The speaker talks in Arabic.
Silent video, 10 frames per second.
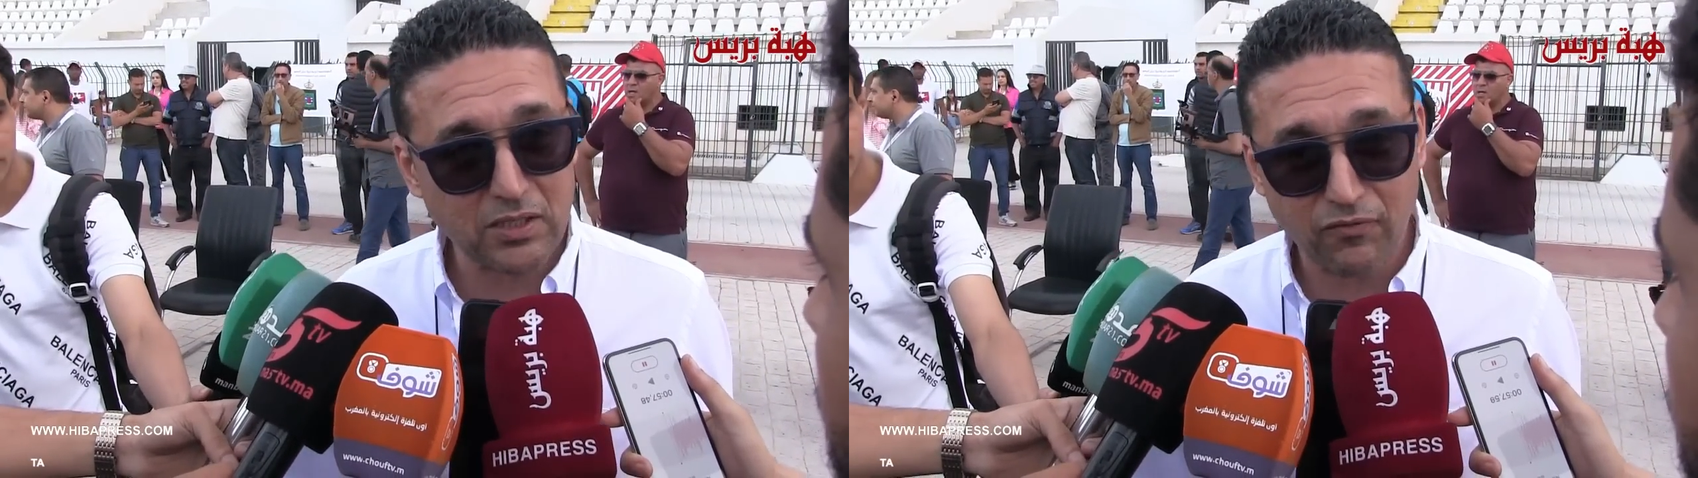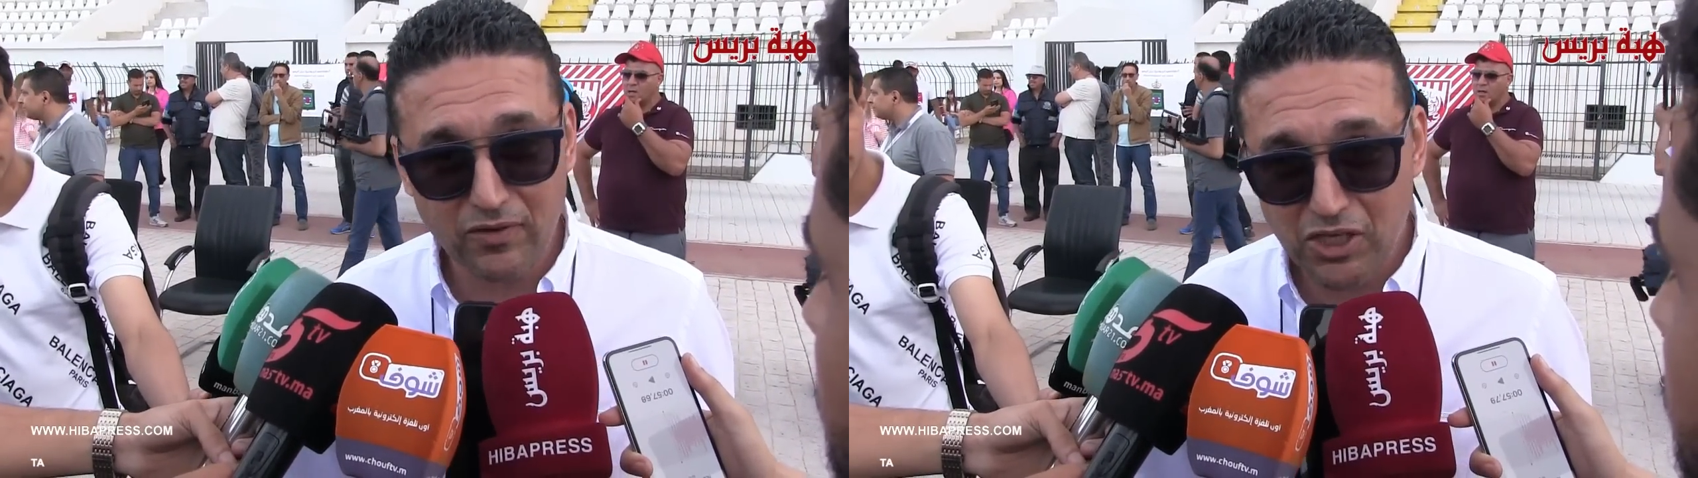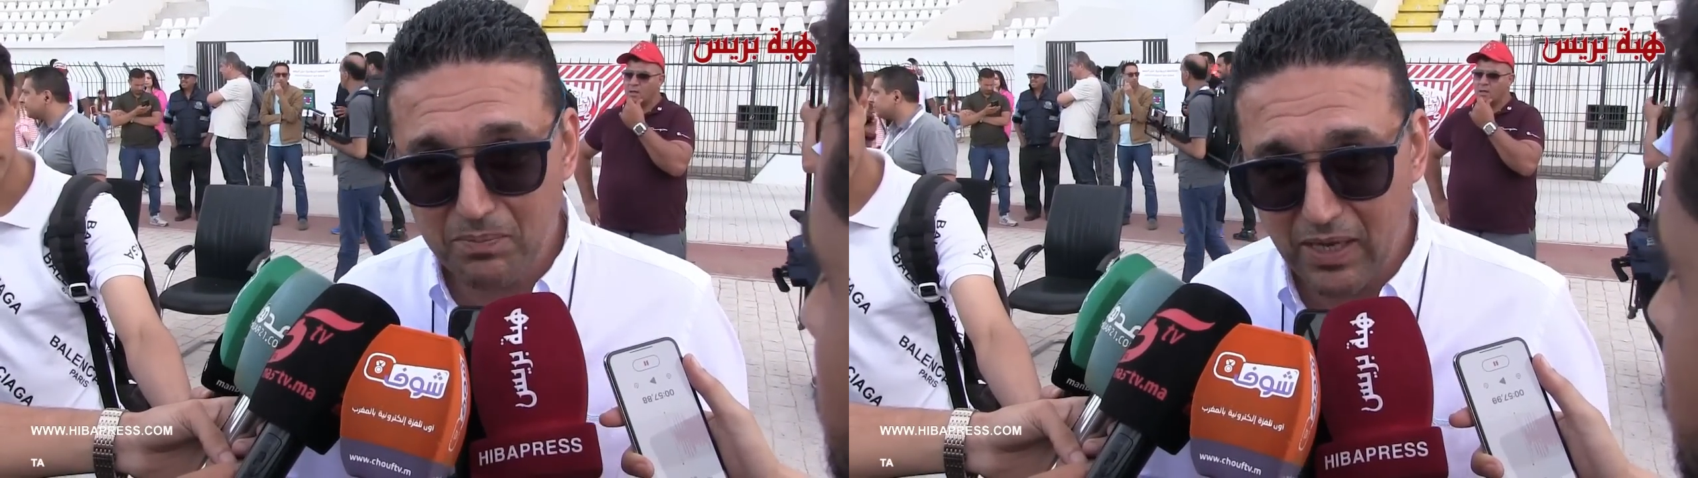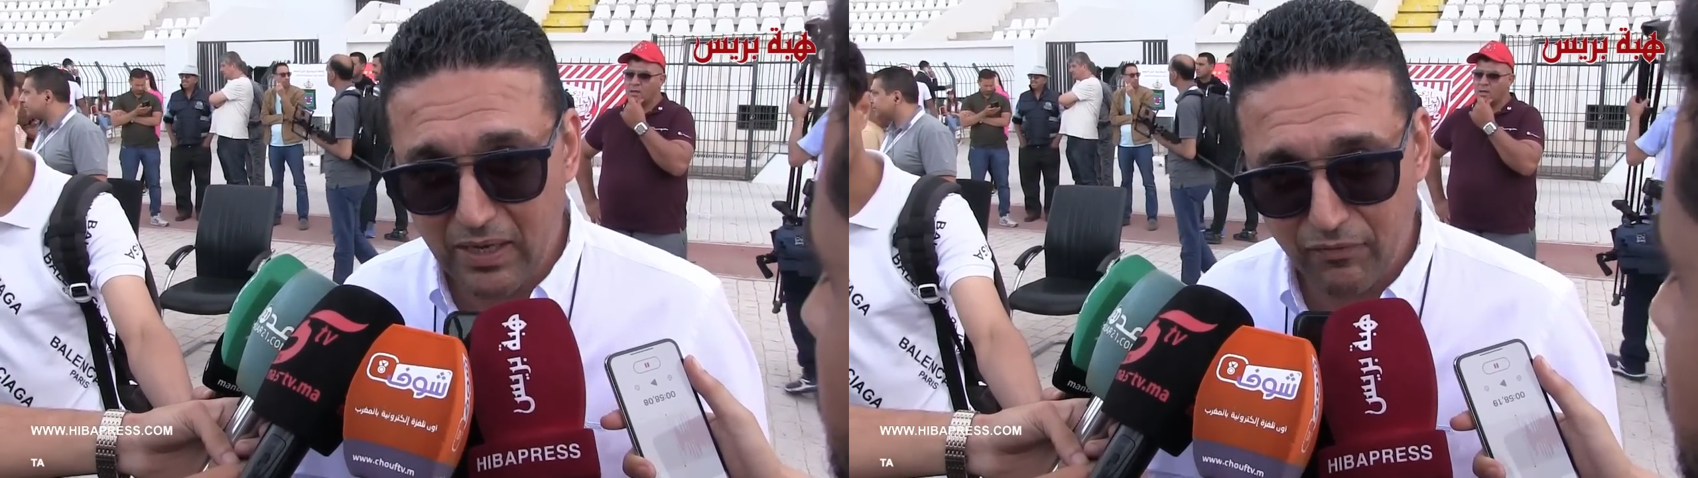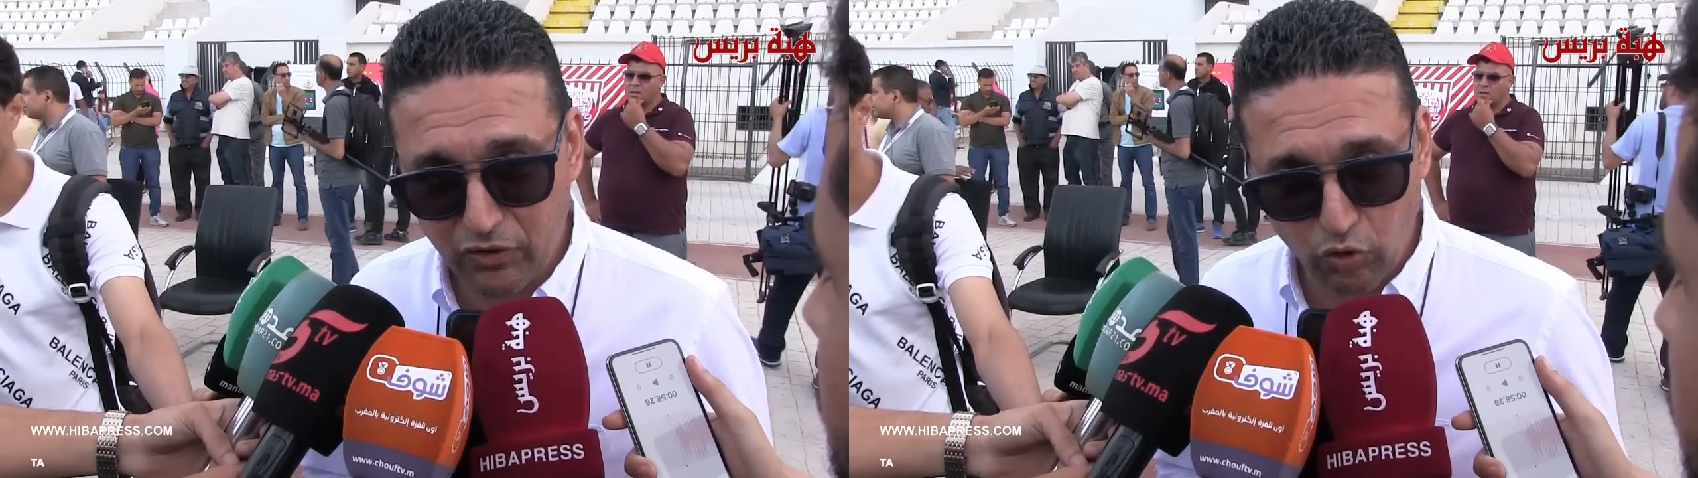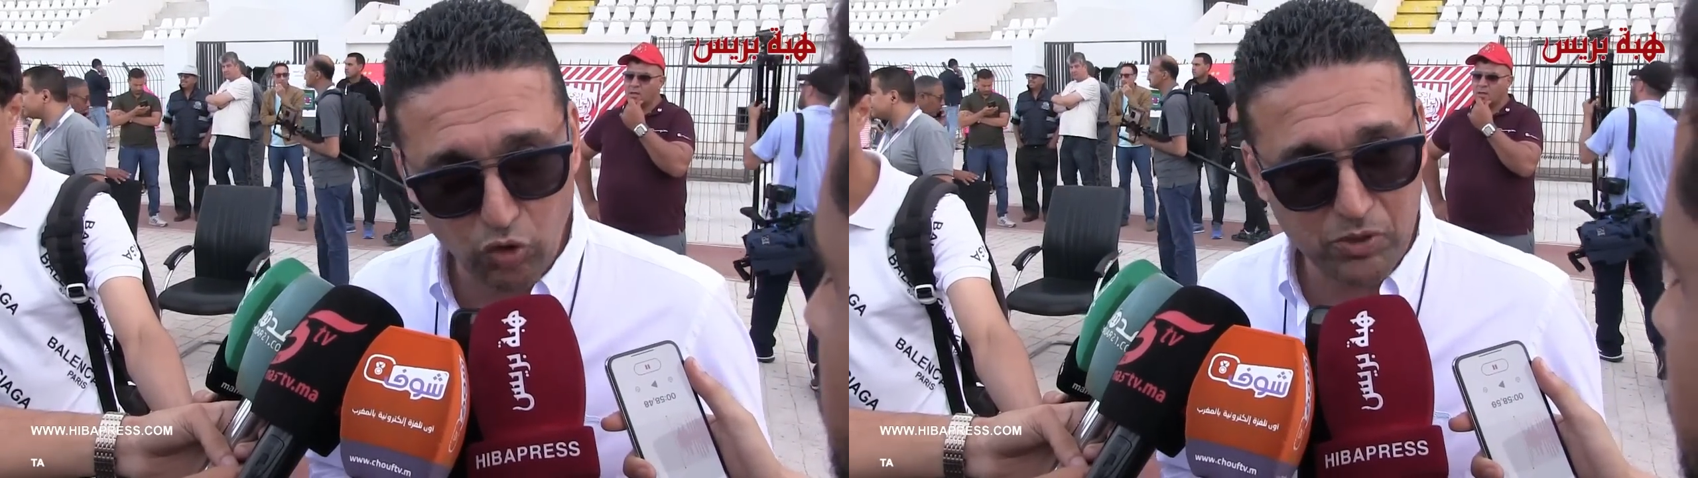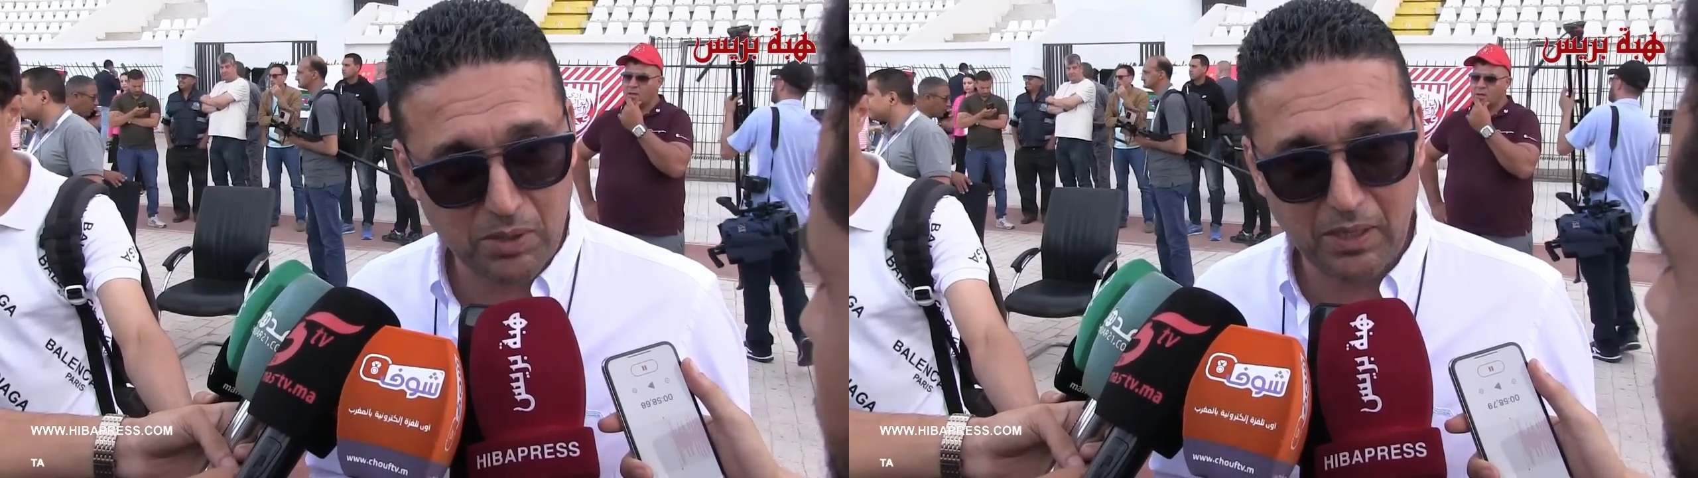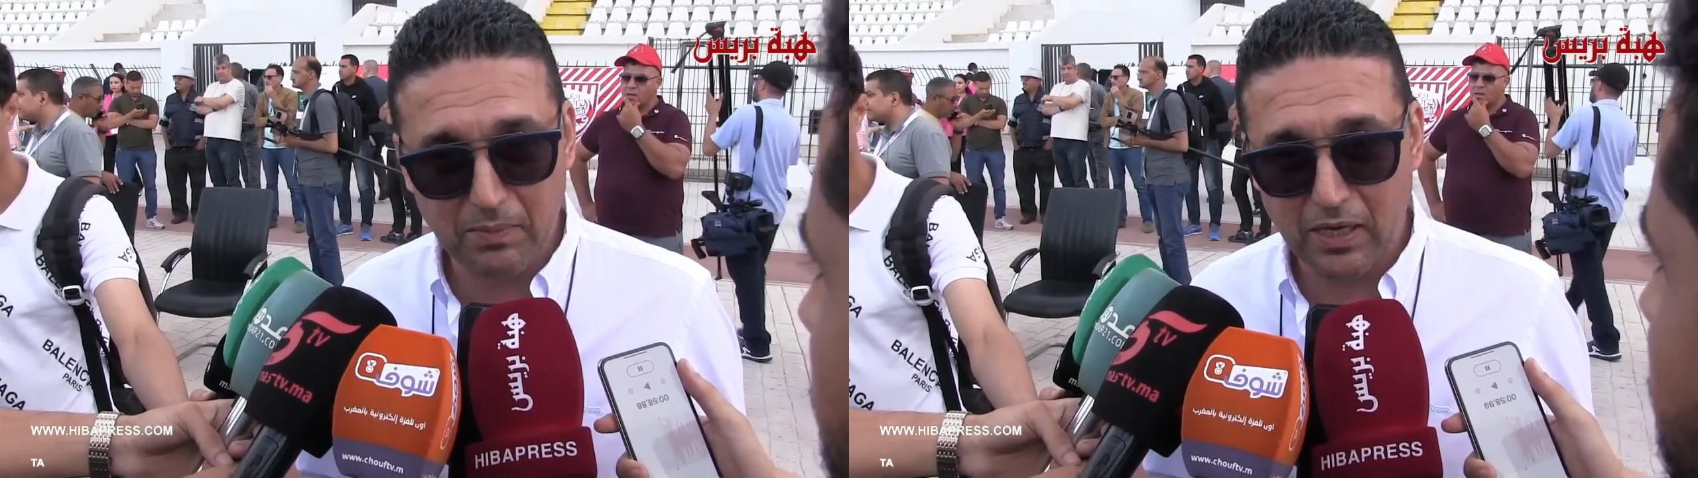في الجميع في قلوب
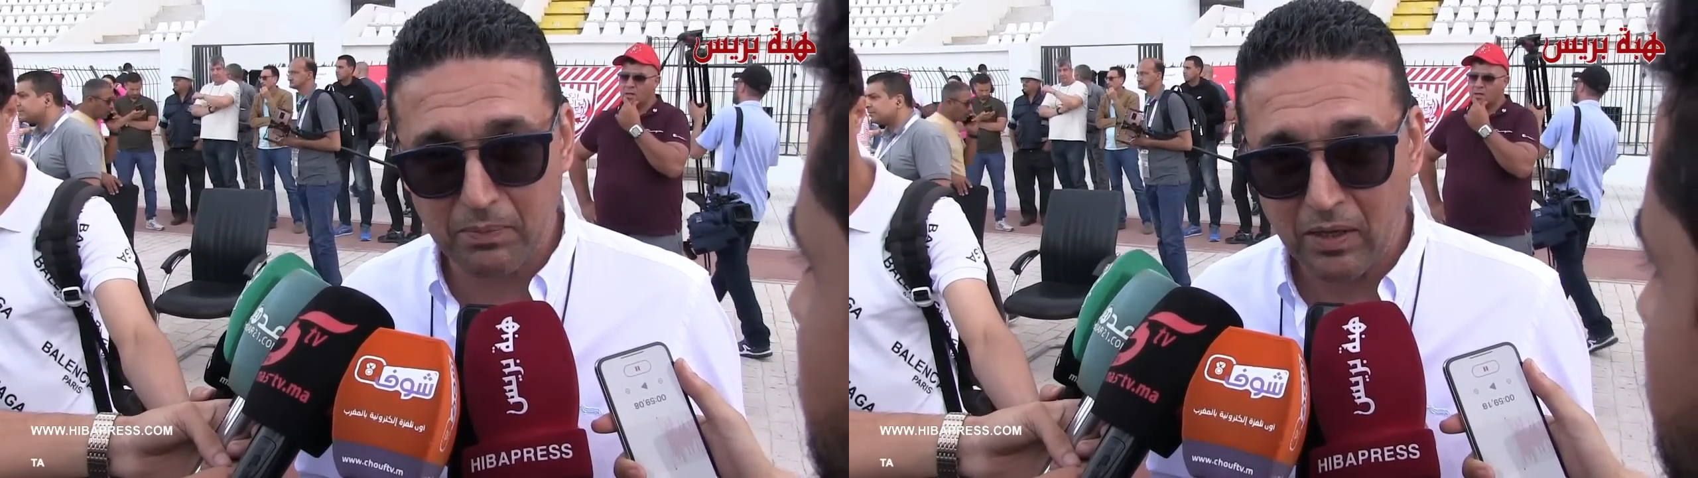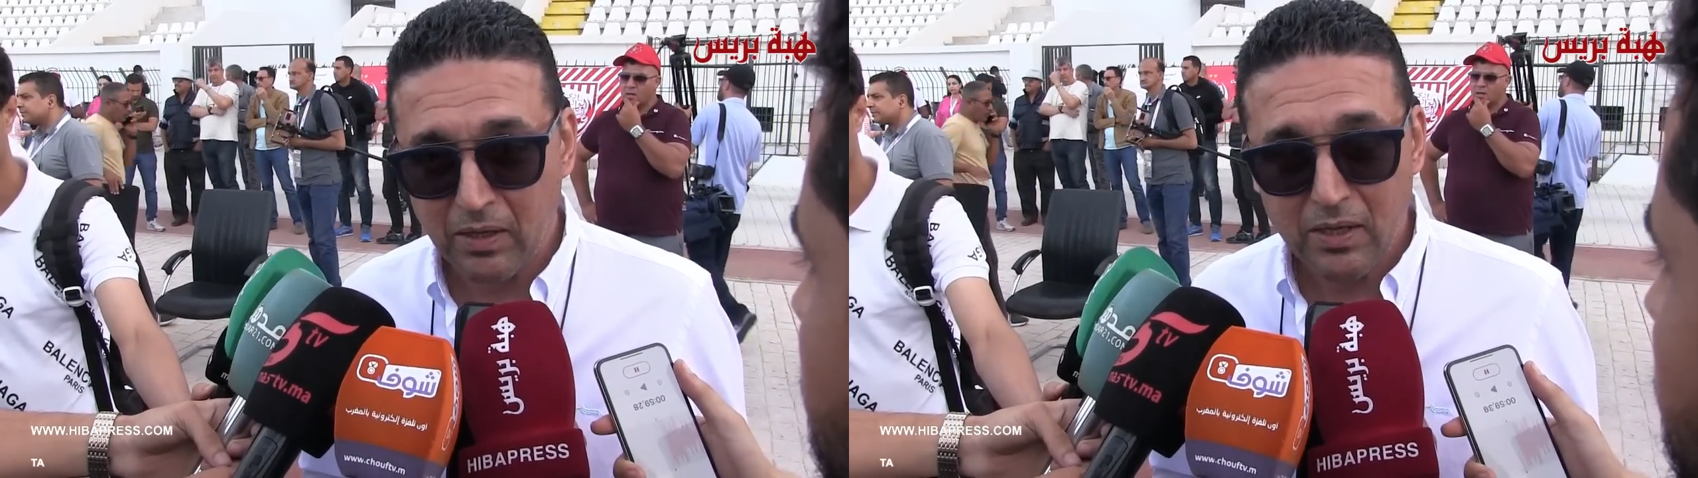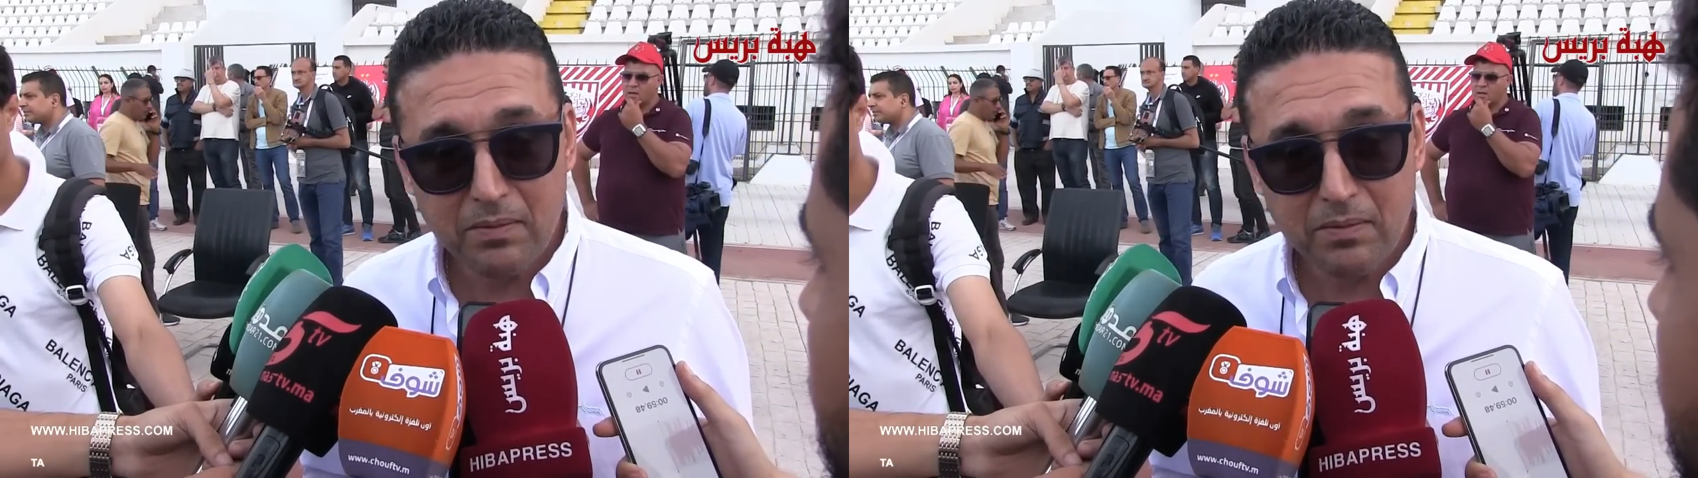جميع المغاربه